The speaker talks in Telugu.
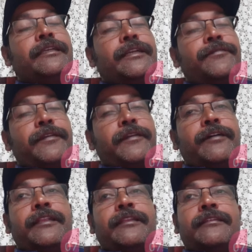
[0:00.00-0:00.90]
ఎఫ్ఏ
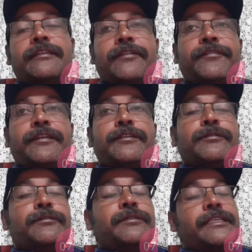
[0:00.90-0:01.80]
వన్ ఎఫ్ఏ టూ
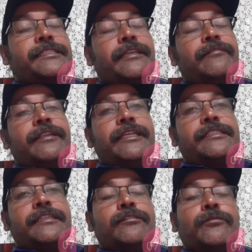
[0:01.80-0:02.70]
ఎస్ఏ వన్
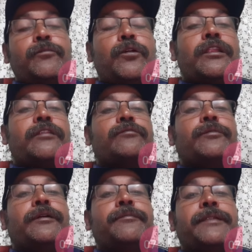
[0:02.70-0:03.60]
ఎస్ఏ టూ మోడల్
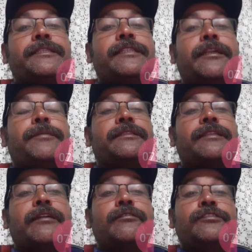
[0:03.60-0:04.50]

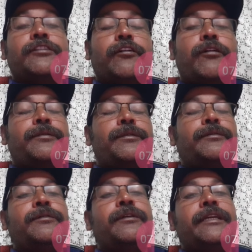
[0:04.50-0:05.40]
ప్రశ్నపత్రాలు జవాబులు
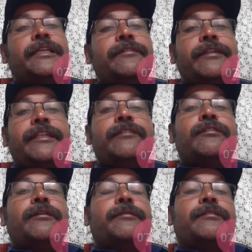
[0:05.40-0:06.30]
ఇవన్నీ
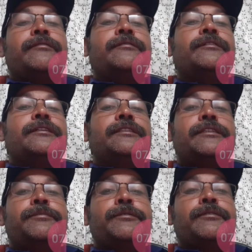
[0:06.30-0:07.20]
కూడా మనం
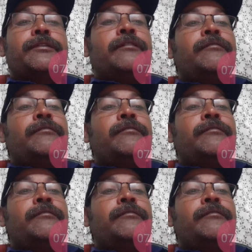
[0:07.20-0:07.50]
చెప్పుకుంటాం